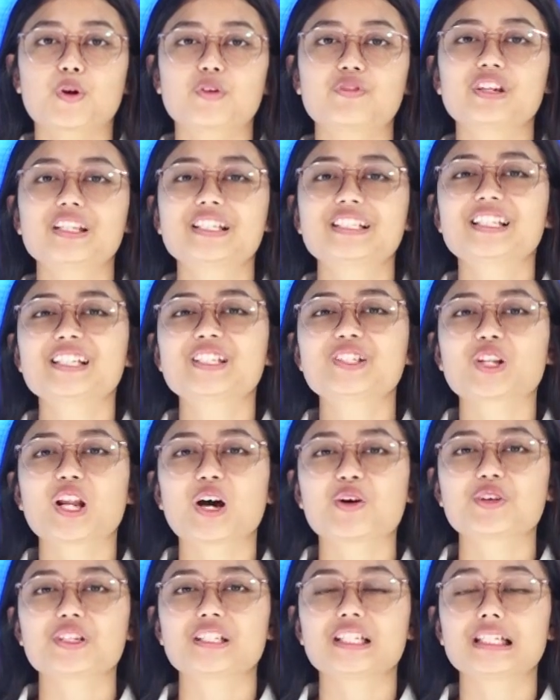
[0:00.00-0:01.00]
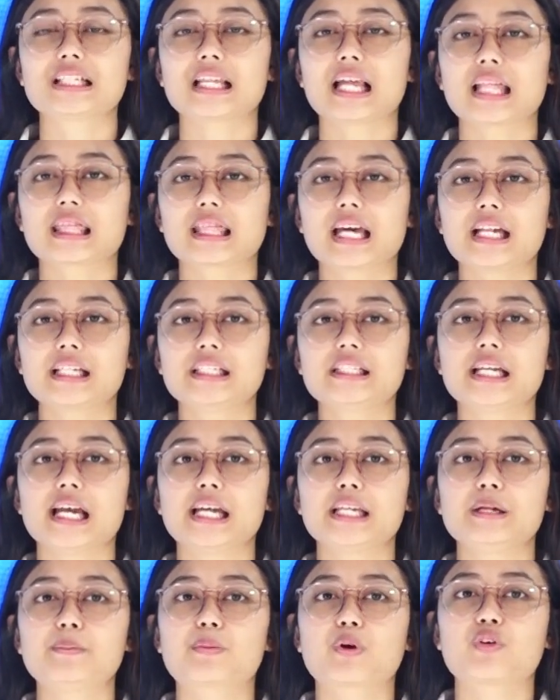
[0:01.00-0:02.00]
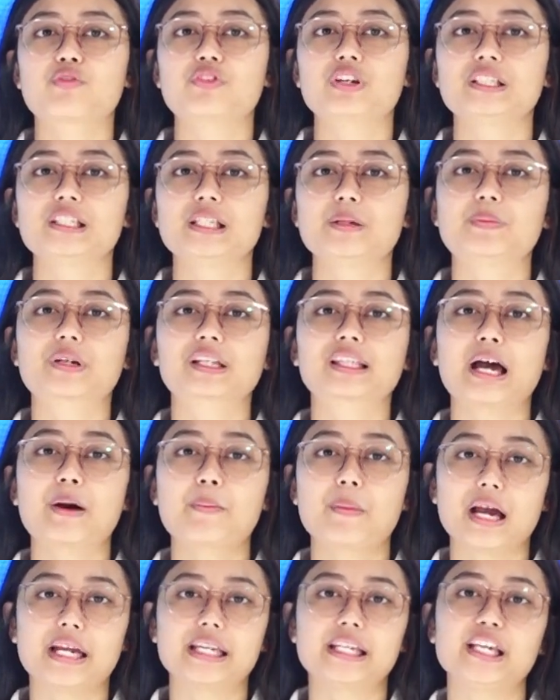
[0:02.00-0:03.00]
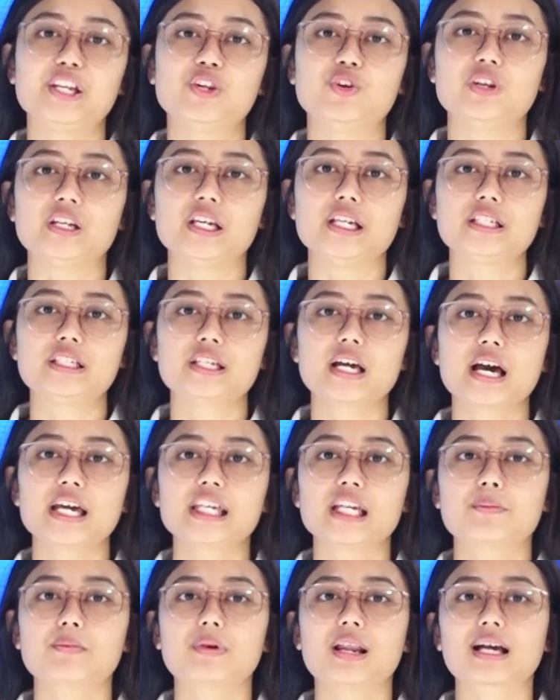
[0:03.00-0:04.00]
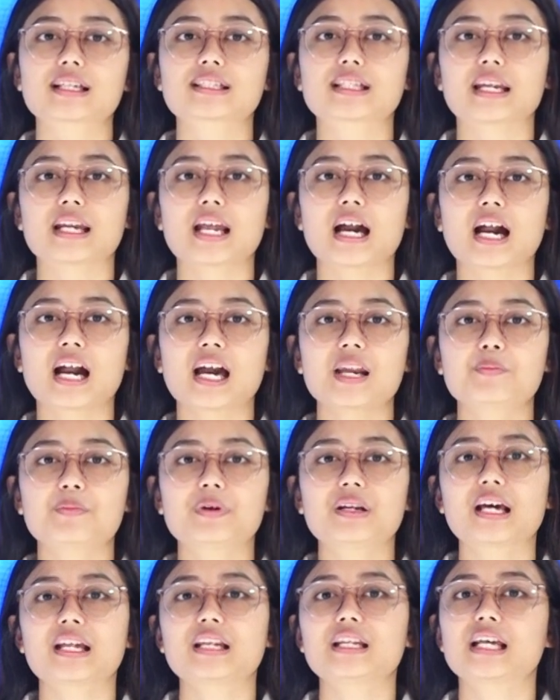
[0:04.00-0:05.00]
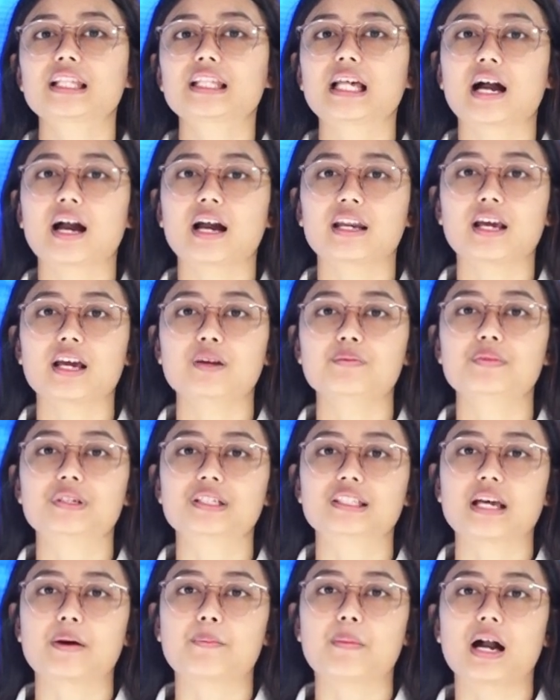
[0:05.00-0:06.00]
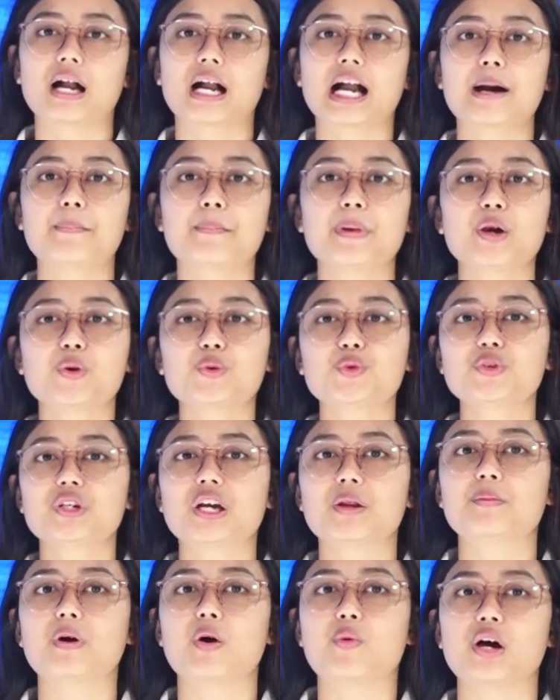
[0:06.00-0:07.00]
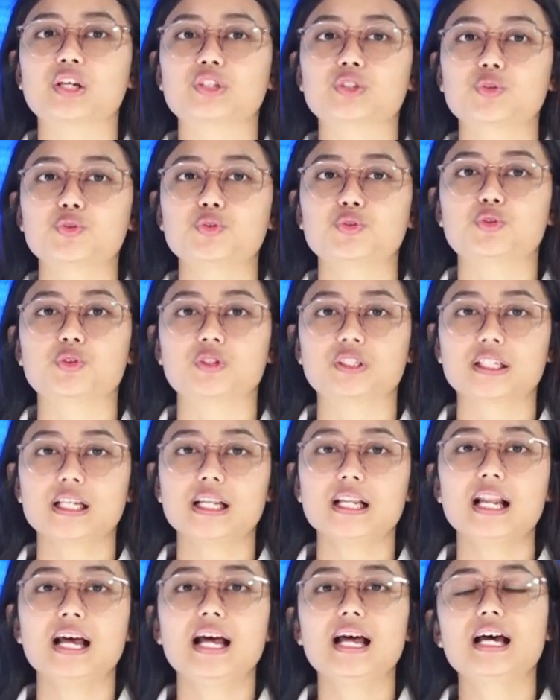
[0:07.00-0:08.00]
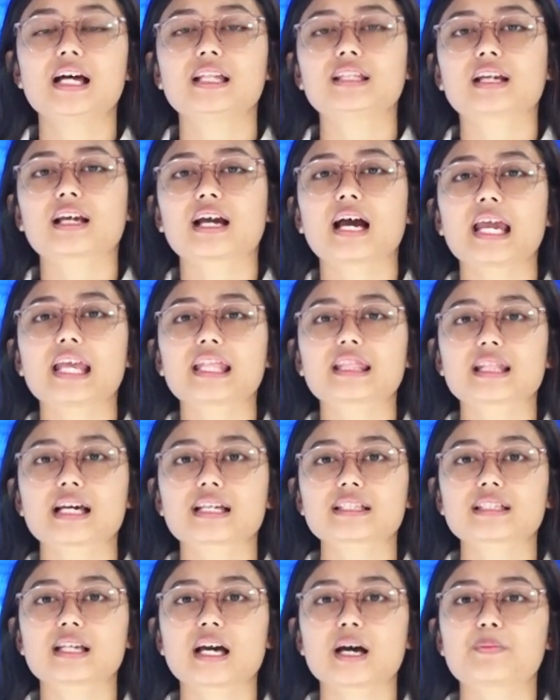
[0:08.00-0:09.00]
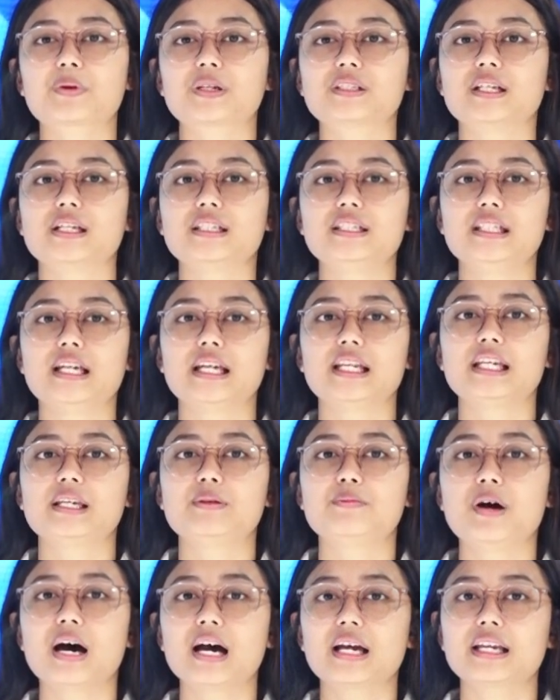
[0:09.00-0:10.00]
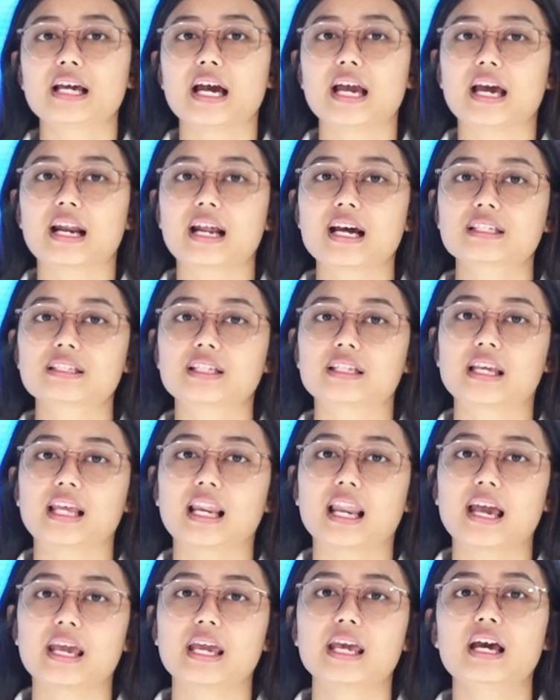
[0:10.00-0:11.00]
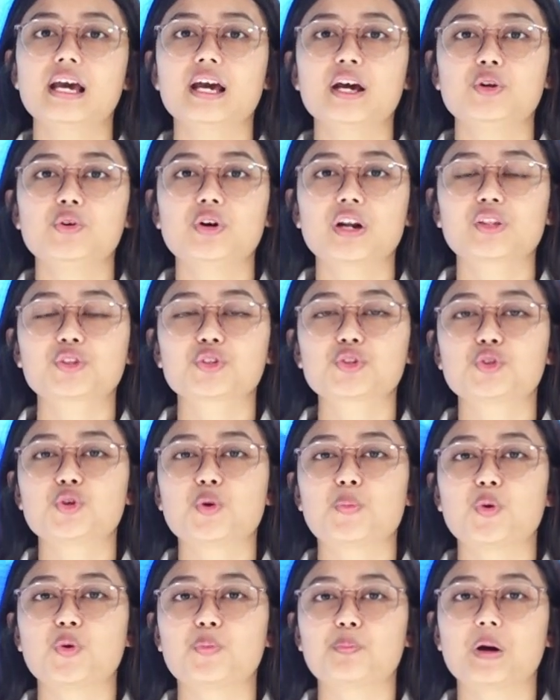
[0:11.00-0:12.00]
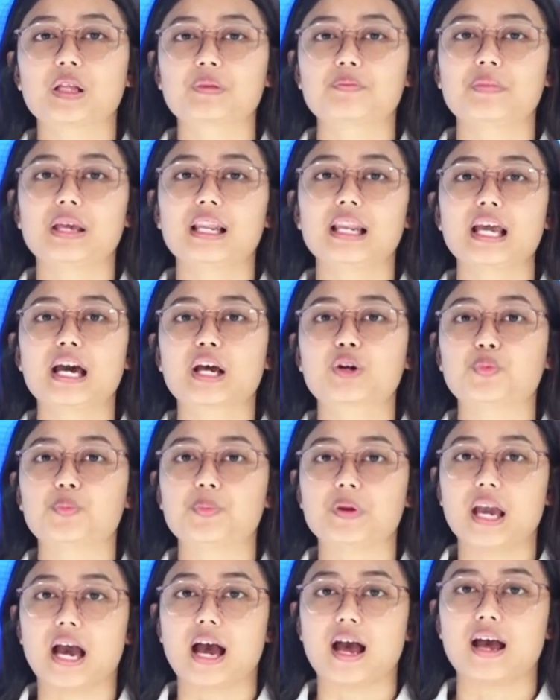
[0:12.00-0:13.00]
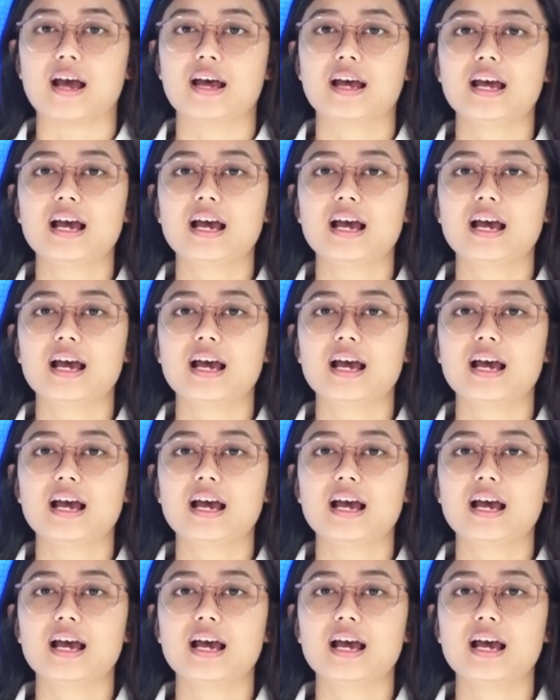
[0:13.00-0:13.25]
Provinsi Sulawesi Selatan jadi provinsi pertama di Indonesia yang melaksanakan penandatanganan bersama KPU dan Bawaslu Sulsel terkait naskah perjanjian hibah daerah senilai 224 miliar rupiah.